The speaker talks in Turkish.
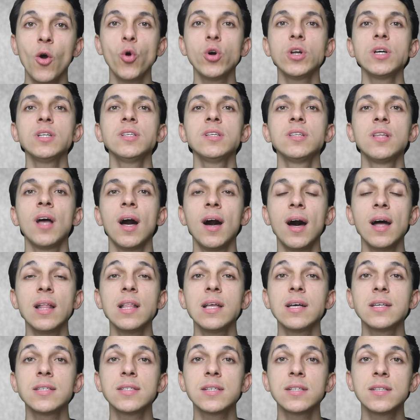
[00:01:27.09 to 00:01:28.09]
oranın
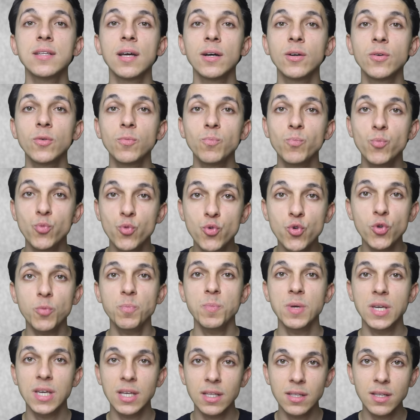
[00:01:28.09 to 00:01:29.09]
hali hazırda
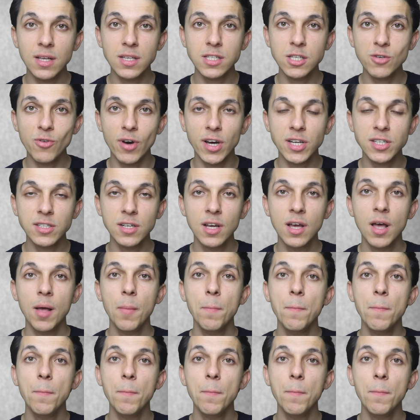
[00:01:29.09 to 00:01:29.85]
büyük bir kitlesi var.